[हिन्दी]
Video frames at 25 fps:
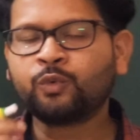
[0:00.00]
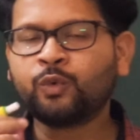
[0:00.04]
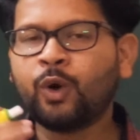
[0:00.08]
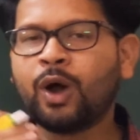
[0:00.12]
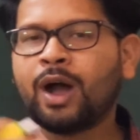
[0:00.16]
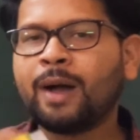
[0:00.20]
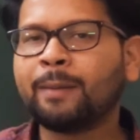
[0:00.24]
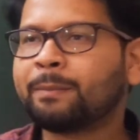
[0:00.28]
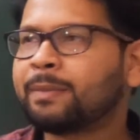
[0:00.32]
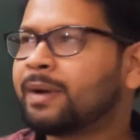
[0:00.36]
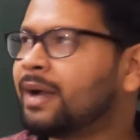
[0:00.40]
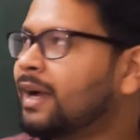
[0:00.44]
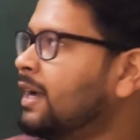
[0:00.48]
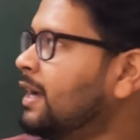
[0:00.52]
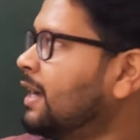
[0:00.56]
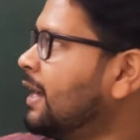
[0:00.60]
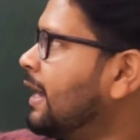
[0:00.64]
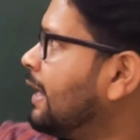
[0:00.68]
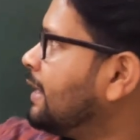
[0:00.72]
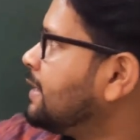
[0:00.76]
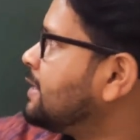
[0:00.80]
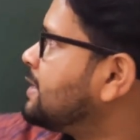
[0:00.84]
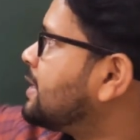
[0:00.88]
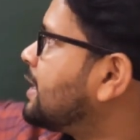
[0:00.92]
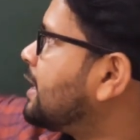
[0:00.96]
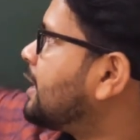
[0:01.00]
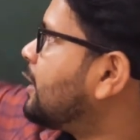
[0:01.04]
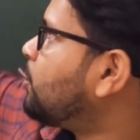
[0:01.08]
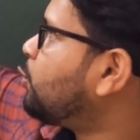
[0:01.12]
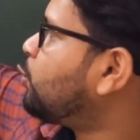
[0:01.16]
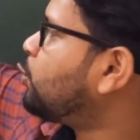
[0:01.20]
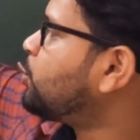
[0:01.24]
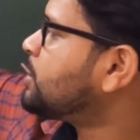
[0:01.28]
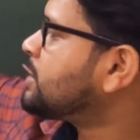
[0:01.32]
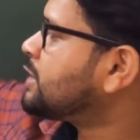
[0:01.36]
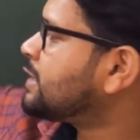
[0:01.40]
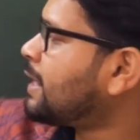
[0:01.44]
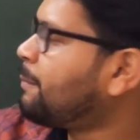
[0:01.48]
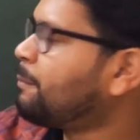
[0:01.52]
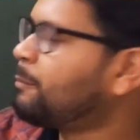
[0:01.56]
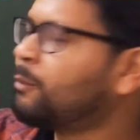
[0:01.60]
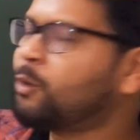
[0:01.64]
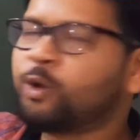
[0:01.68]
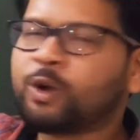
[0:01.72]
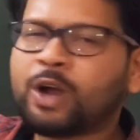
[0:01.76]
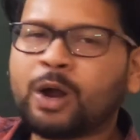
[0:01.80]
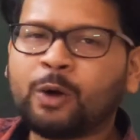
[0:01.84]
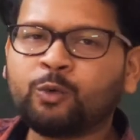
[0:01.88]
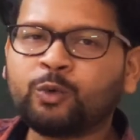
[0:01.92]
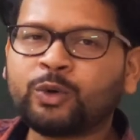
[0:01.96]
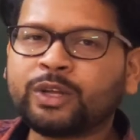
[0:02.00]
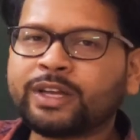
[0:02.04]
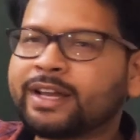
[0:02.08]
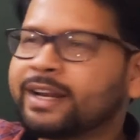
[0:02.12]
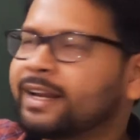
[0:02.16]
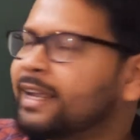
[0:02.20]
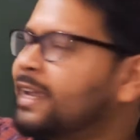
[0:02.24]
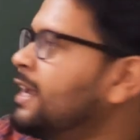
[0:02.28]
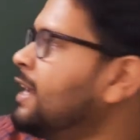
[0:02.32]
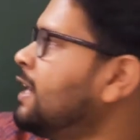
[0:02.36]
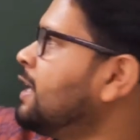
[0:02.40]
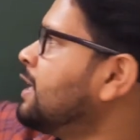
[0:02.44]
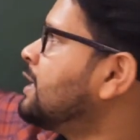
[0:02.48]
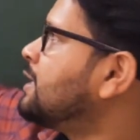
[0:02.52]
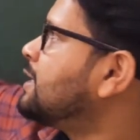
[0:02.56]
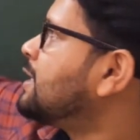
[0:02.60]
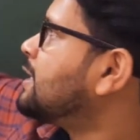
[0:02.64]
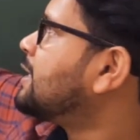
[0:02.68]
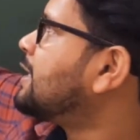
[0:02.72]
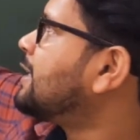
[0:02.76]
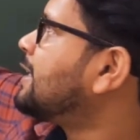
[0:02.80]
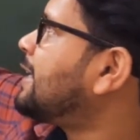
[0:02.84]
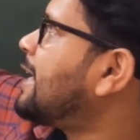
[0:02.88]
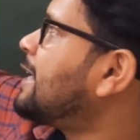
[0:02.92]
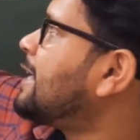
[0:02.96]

वो आपका आंसर आंसर है वो स्टेप को काउंट करके जैसे